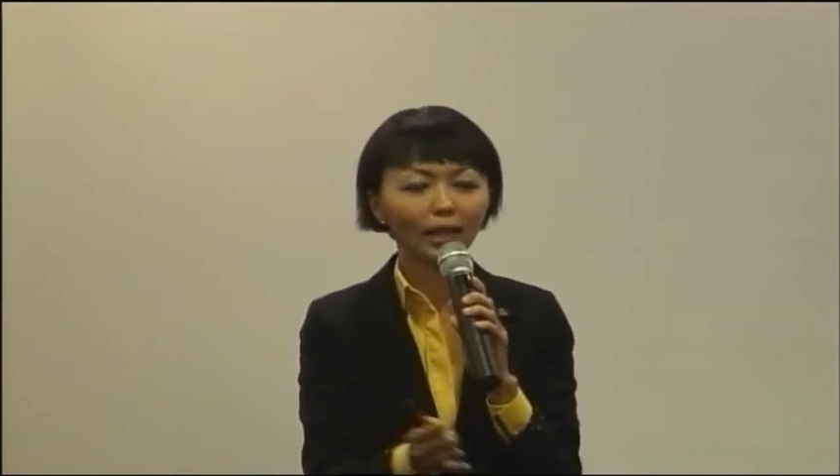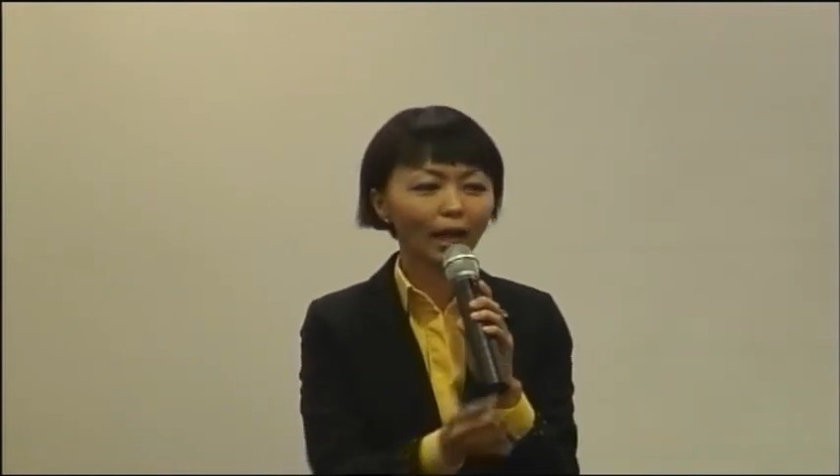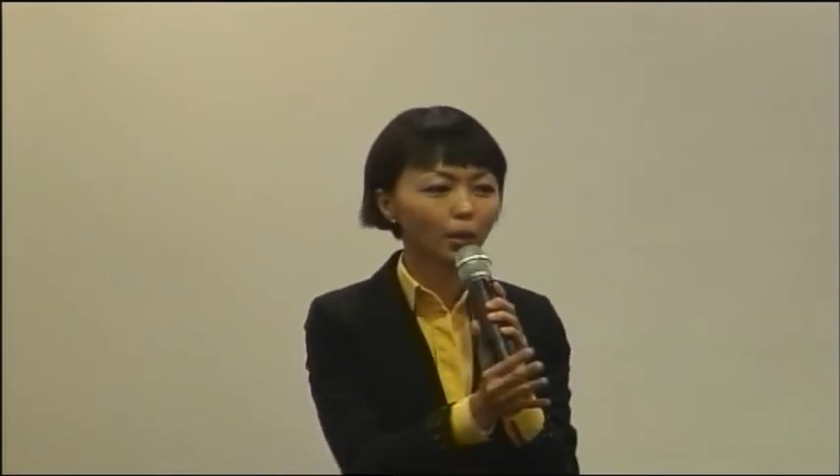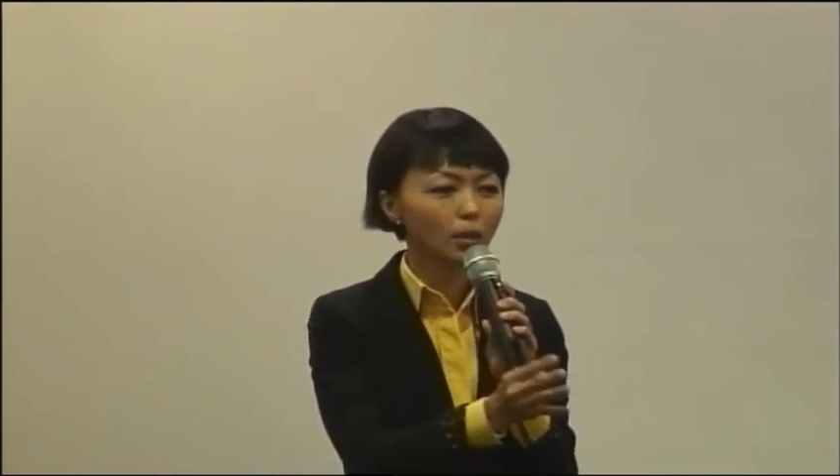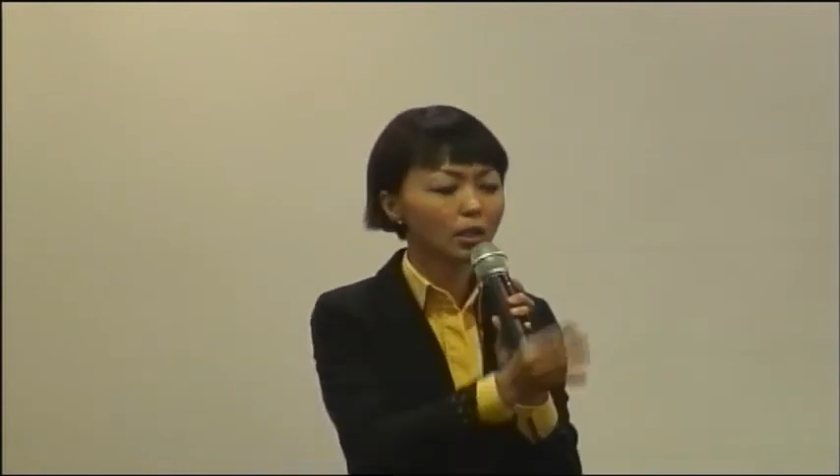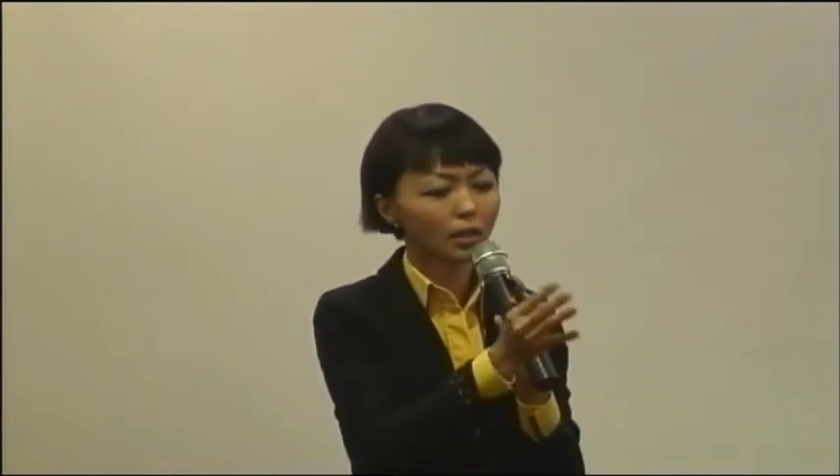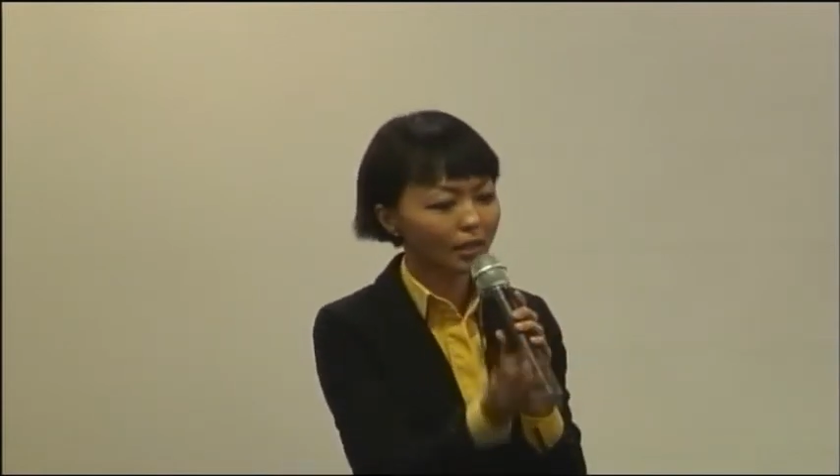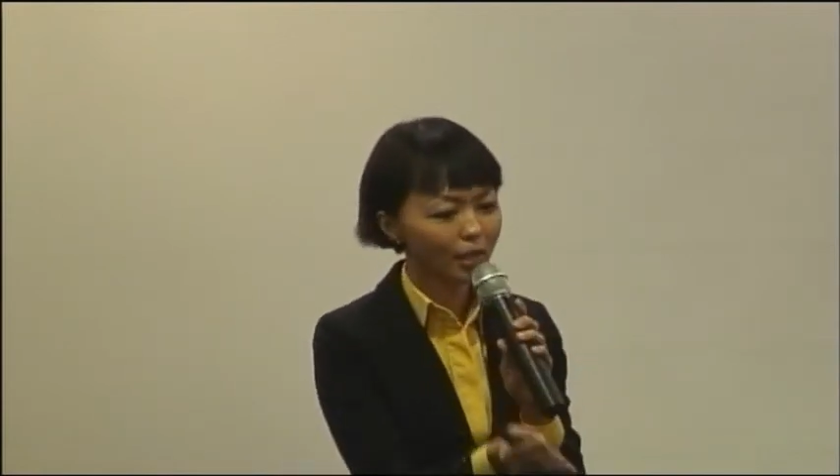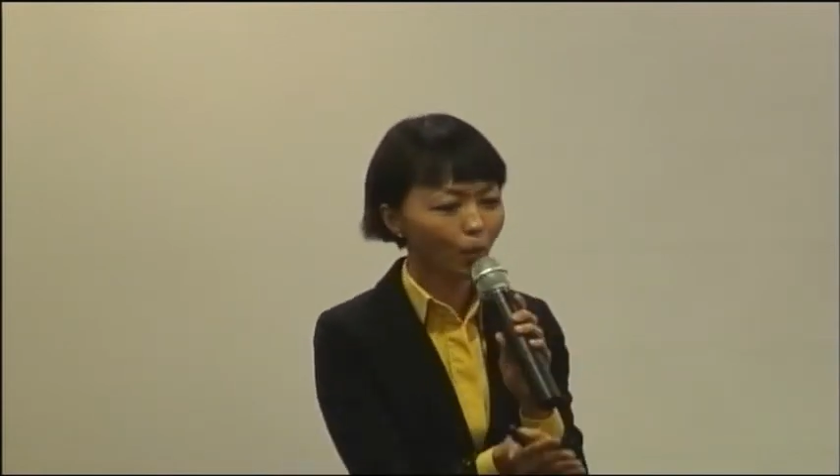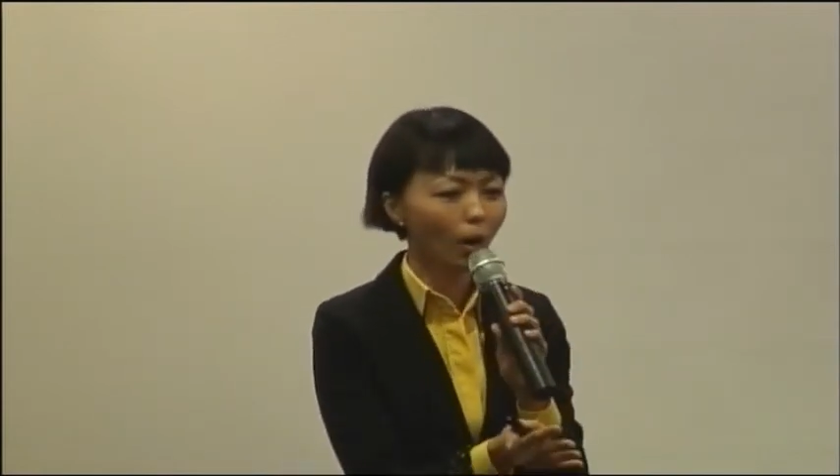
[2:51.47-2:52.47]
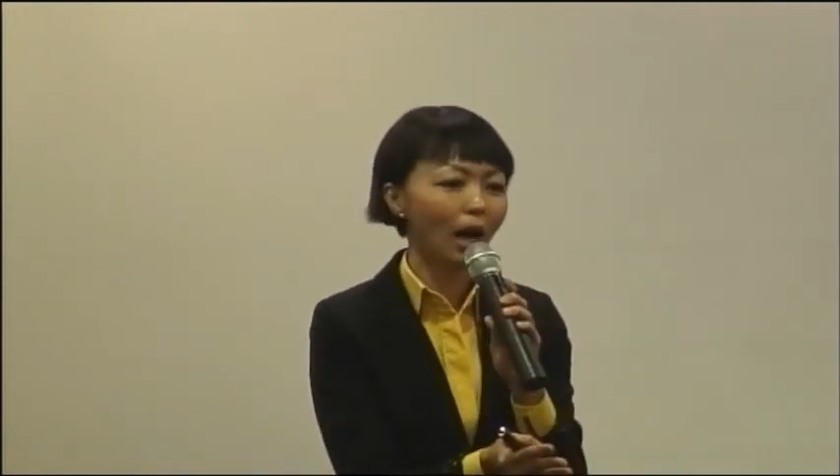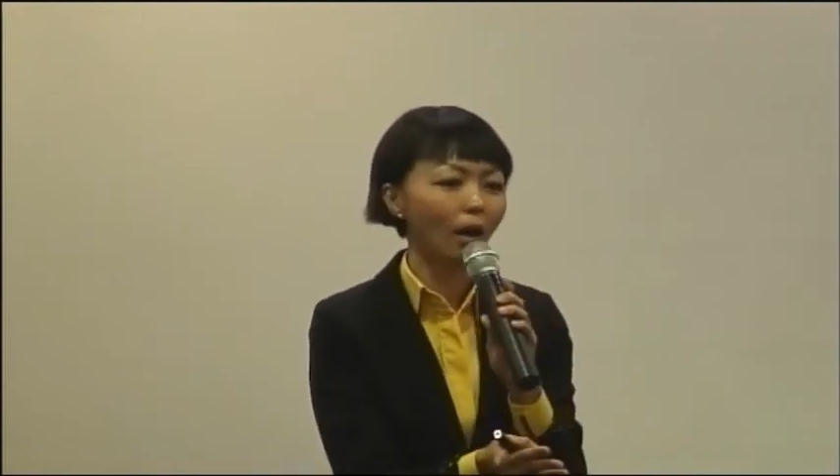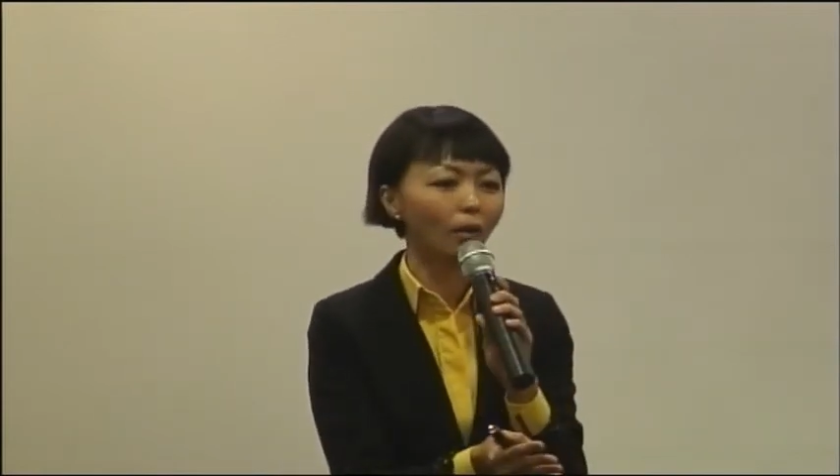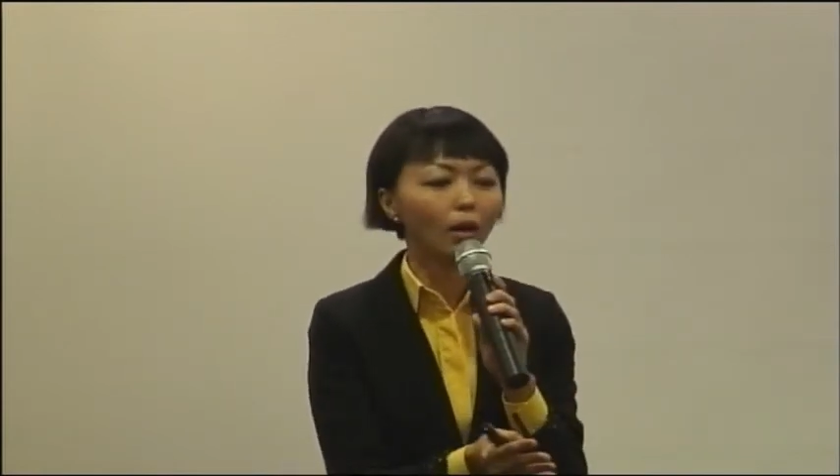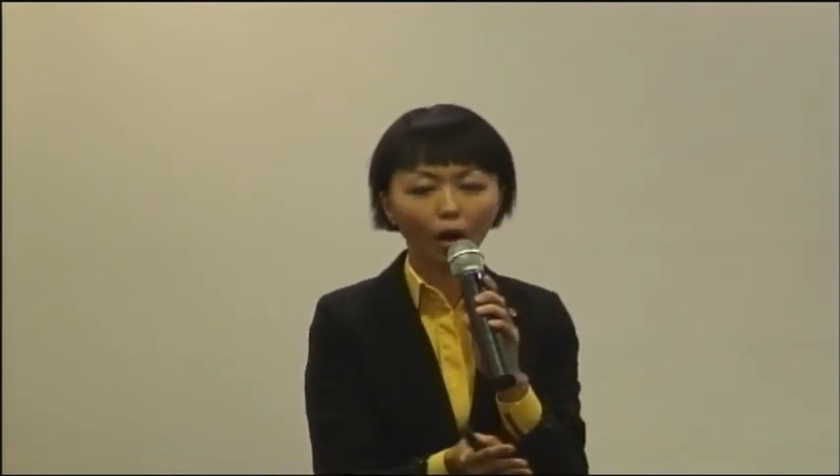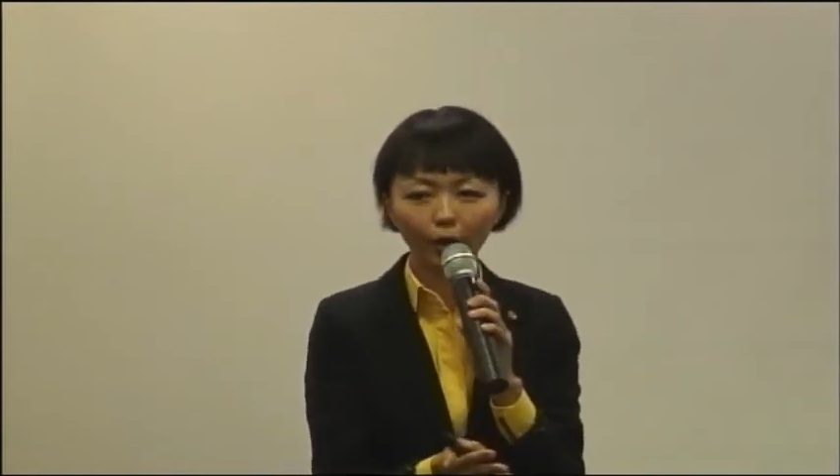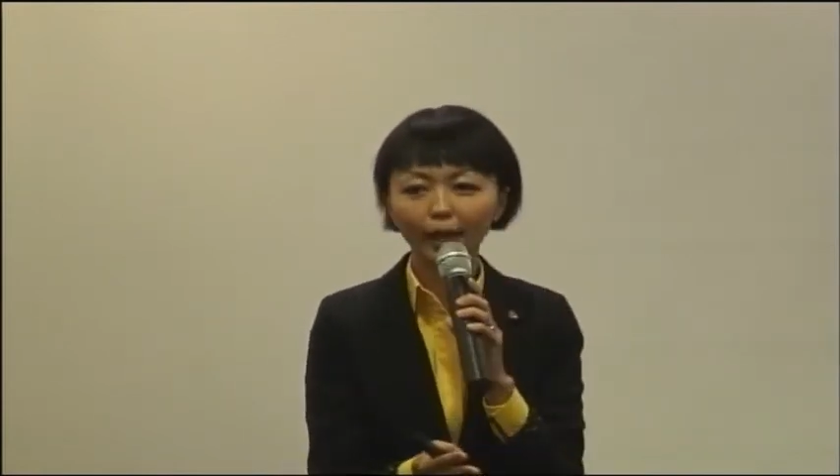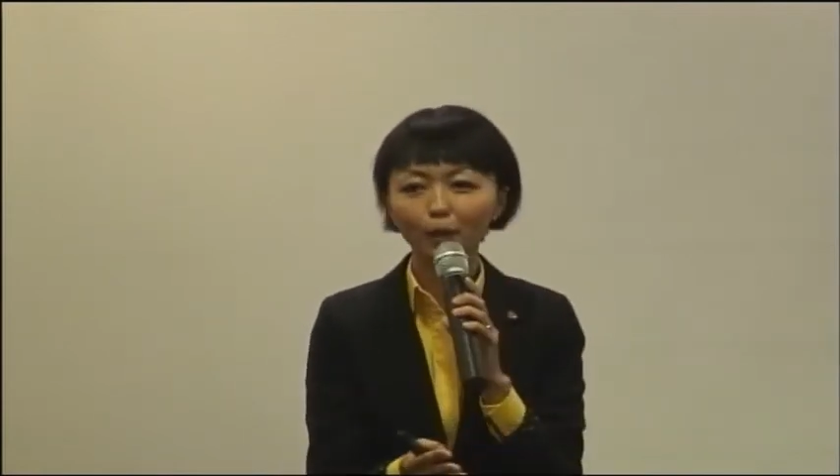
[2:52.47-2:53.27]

他又吃的这么好，OK，